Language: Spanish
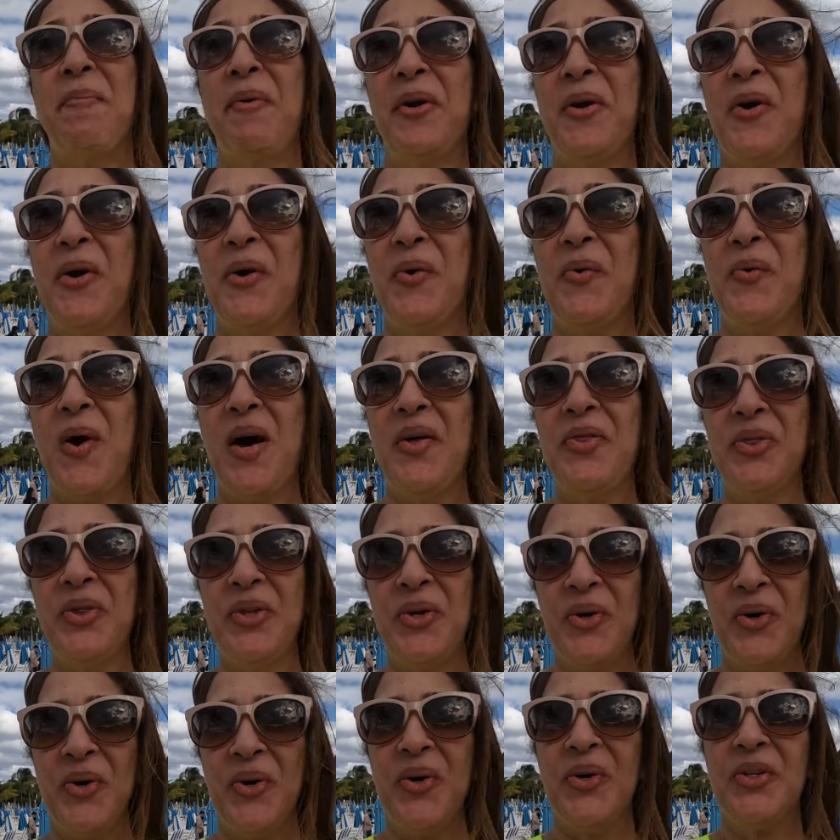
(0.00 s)
pero
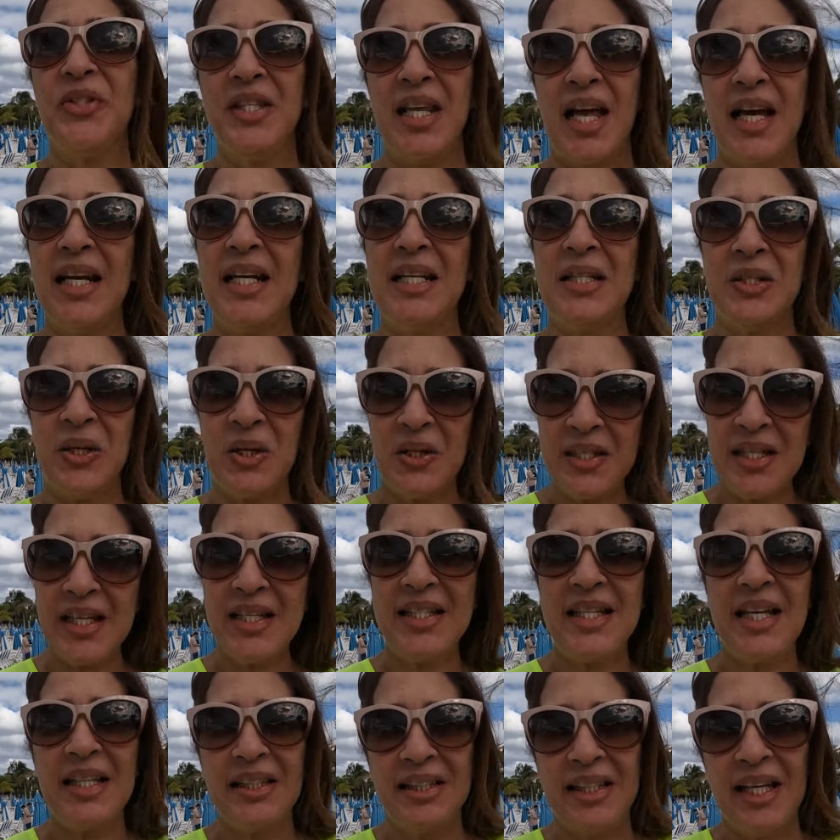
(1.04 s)
cuando sale el sol se
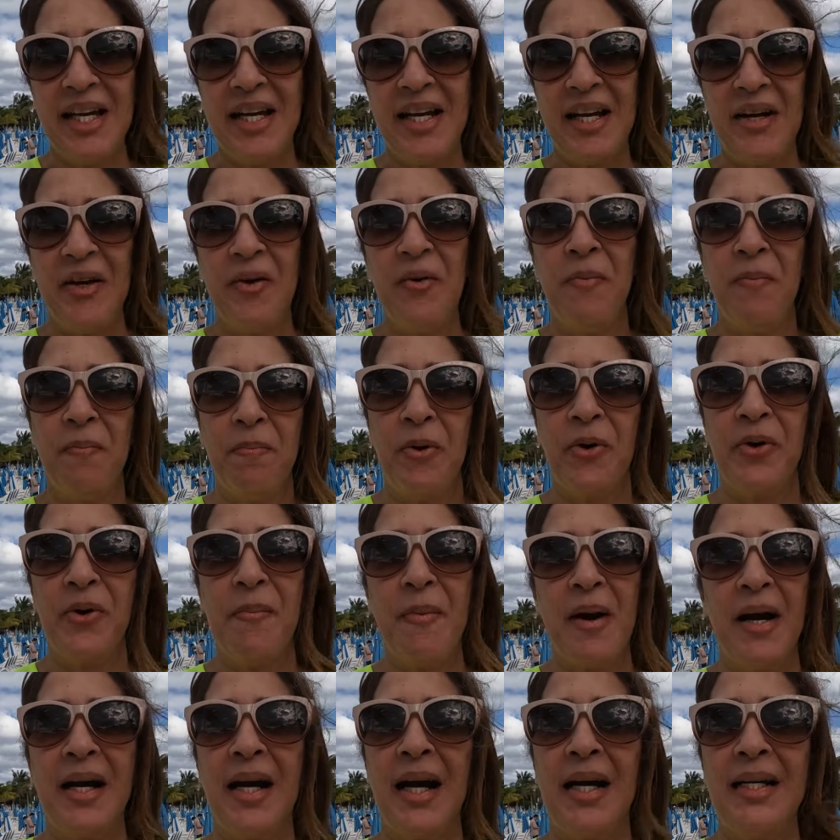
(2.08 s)
siente un poco
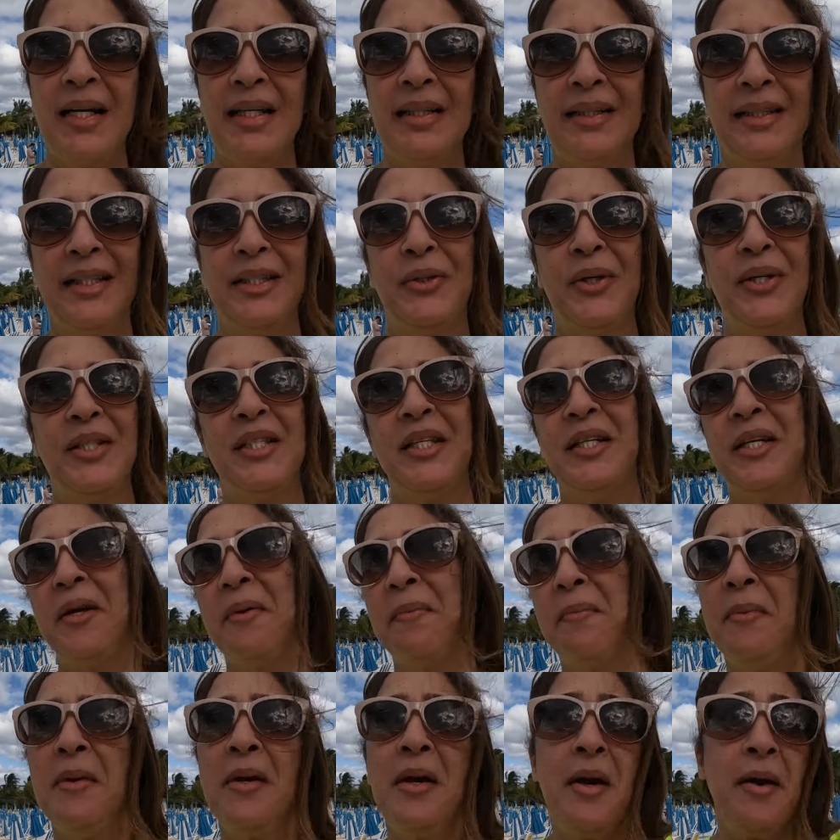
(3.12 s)
más calientito. Así que
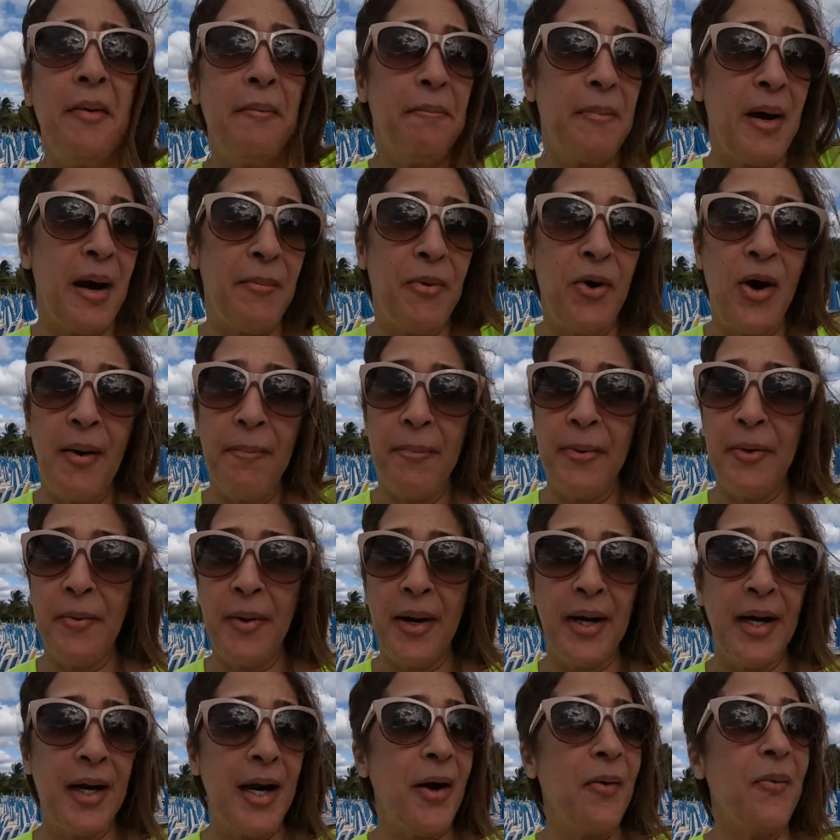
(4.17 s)
vamos a
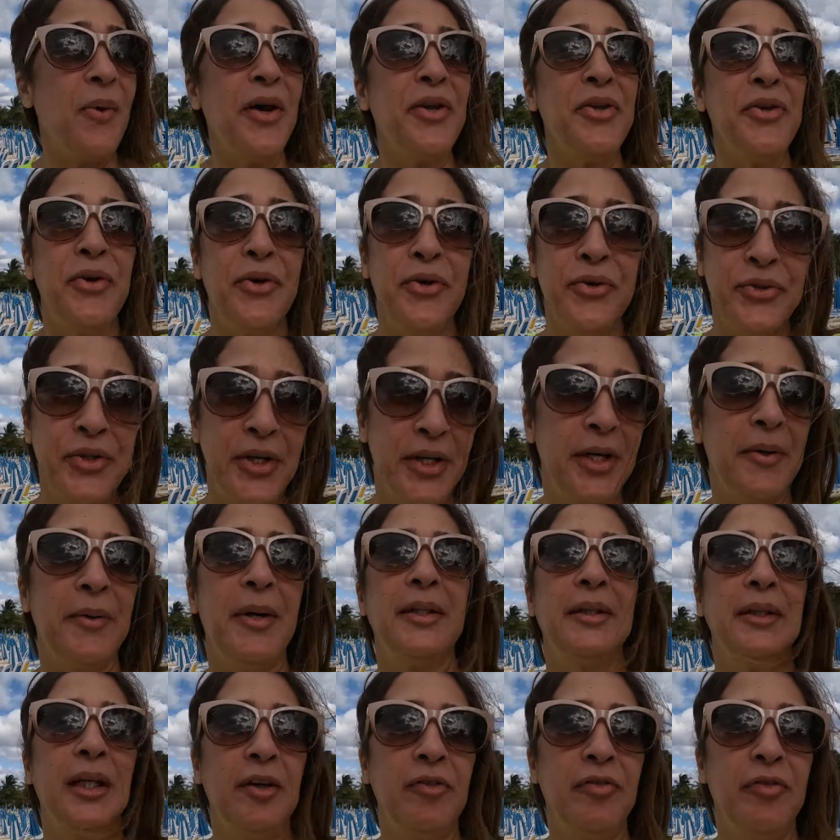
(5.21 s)
probar el agua. Yo sé que va
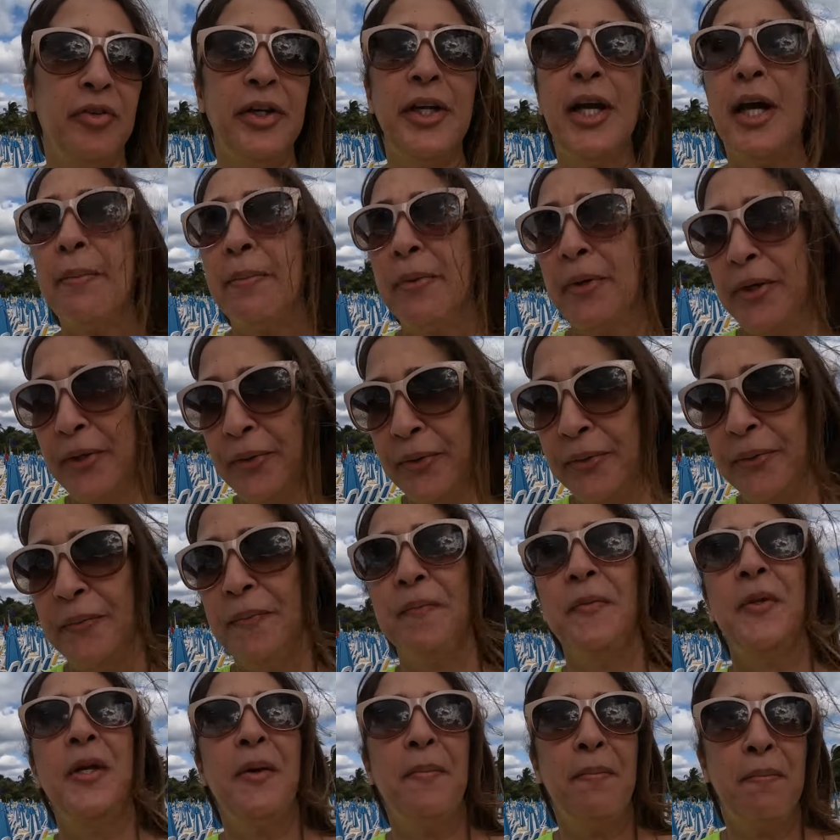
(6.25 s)
a estar fría, pero
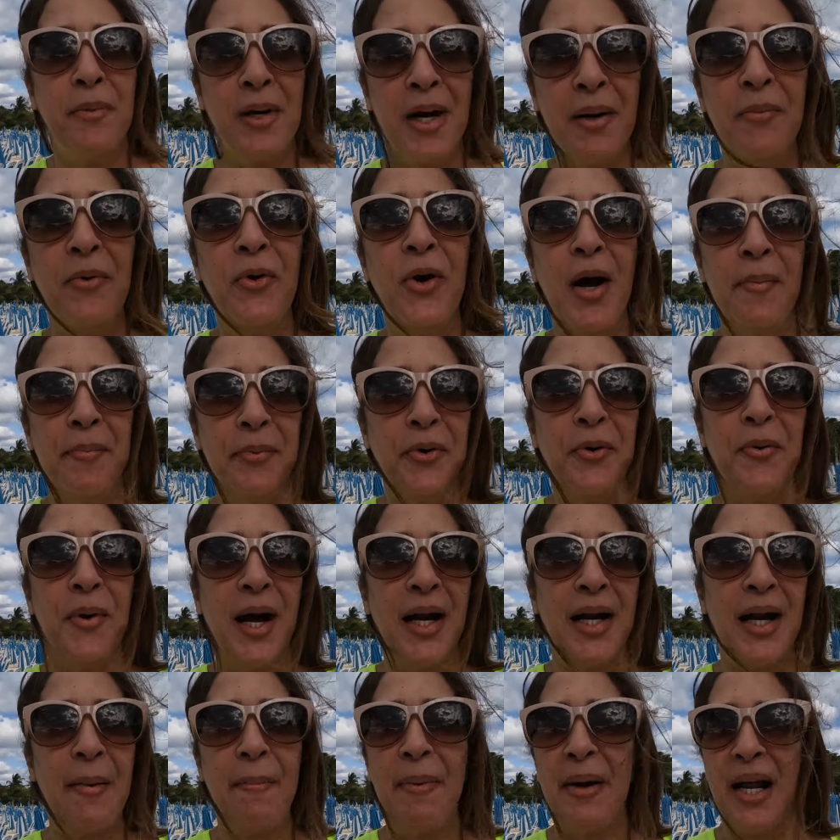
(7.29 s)
vamos a
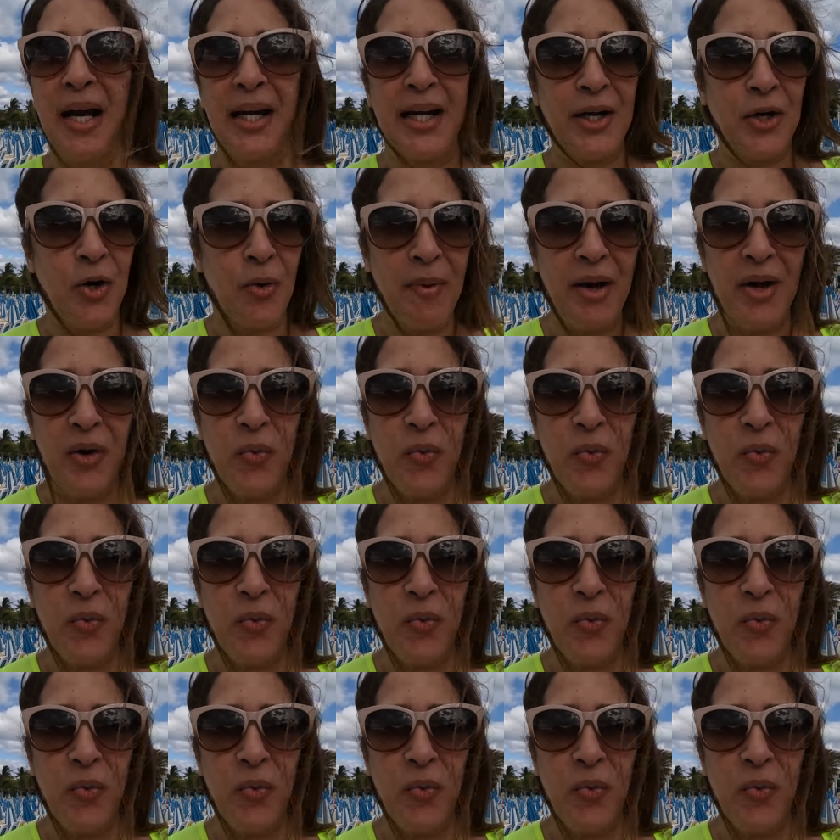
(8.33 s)
probarla para que no me